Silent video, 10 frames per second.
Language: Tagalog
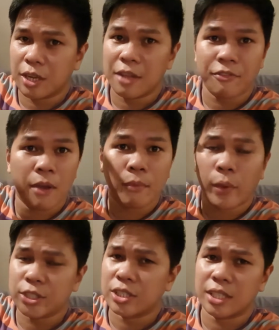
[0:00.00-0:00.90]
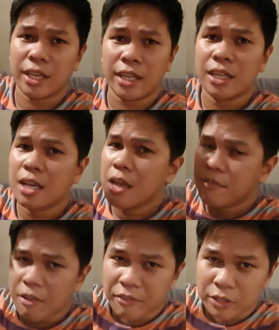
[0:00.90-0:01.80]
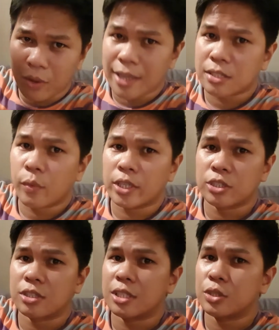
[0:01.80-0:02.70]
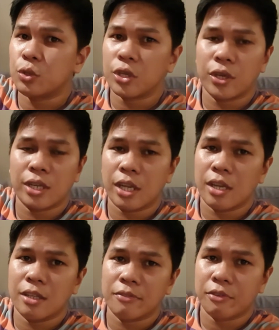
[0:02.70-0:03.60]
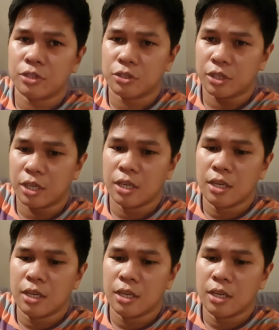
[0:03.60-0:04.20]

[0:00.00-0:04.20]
And if you have questions again, feel free to ask questions. Let's do Q&A in the future.